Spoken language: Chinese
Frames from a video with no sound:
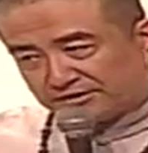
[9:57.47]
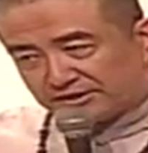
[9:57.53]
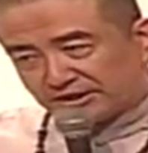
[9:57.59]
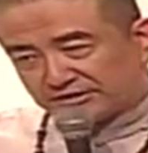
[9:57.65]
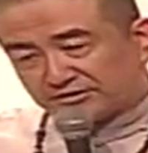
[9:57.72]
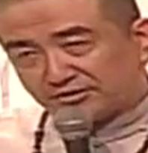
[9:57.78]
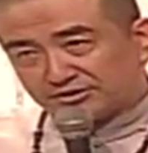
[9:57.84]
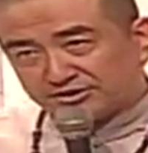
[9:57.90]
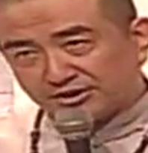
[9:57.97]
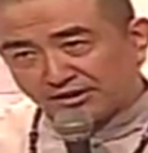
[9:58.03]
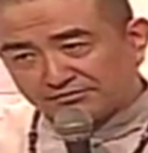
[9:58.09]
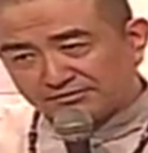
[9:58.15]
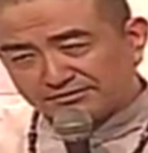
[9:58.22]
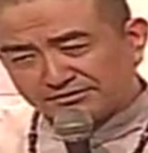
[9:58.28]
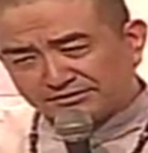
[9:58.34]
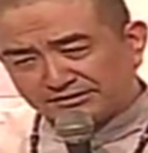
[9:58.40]
讲到
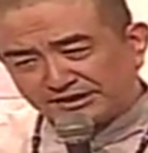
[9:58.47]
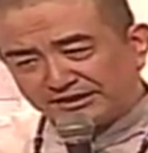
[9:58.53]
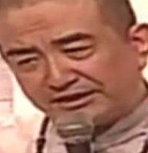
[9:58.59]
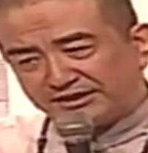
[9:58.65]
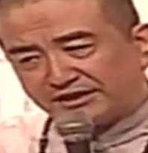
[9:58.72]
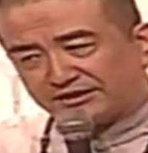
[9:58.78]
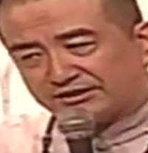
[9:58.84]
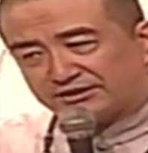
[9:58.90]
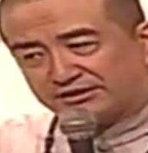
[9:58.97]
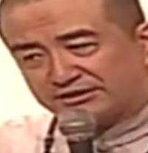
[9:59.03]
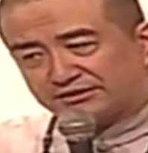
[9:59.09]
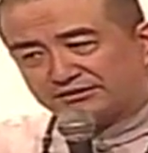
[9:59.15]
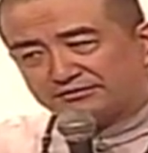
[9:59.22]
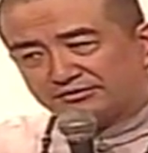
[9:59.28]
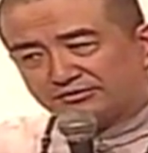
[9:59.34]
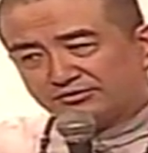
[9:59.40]
相，这也
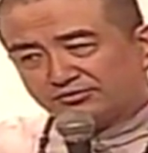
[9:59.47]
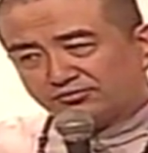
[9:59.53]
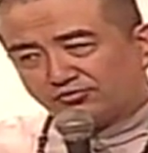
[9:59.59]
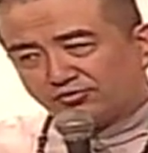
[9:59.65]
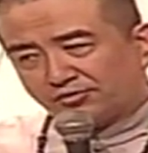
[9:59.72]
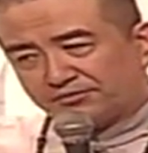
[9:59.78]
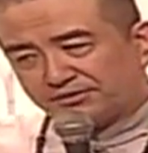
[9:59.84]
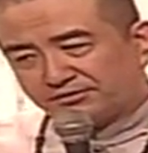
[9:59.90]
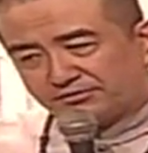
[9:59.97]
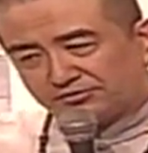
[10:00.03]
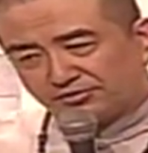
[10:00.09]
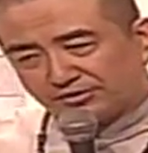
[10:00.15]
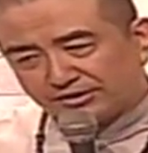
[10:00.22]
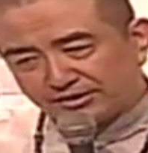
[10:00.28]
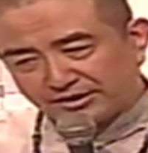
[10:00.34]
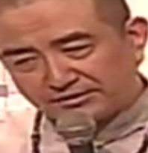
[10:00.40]
是我们
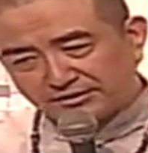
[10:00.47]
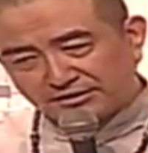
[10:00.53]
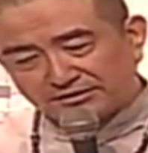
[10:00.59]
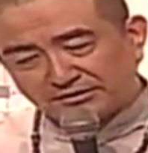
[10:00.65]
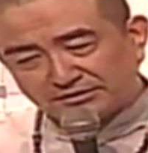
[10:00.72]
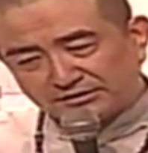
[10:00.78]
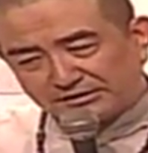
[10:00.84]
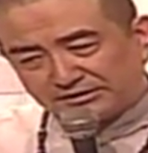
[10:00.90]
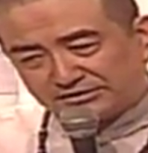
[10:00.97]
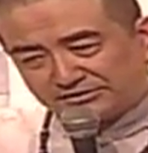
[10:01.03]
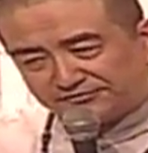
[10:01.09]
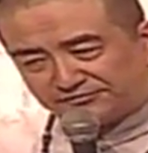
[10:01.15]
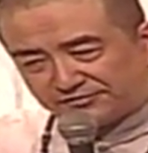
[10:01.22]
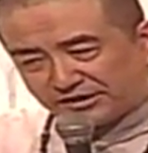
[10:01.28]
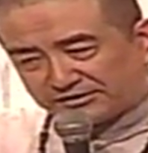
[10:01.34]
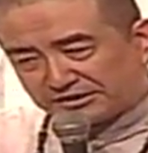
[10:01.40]
火焰的
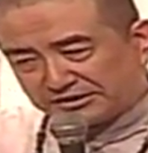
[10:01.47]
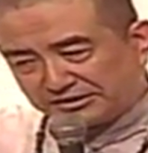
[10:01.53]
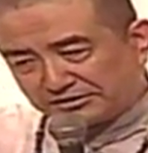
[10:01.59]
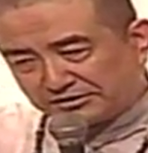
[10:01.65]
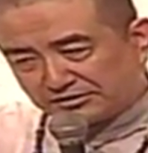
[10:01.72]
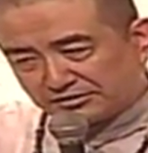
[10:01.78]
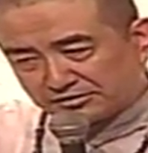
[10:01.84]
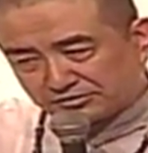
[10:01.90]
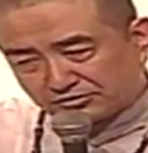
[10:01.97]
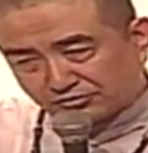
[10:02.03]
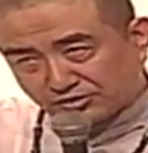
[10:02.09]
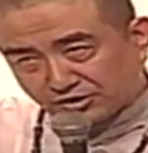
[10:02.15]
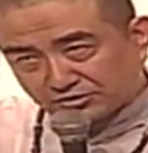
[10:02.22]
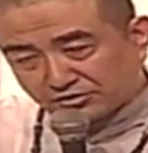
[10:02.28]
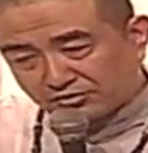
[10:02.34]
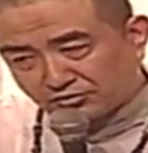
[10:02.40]
心法的一个重要的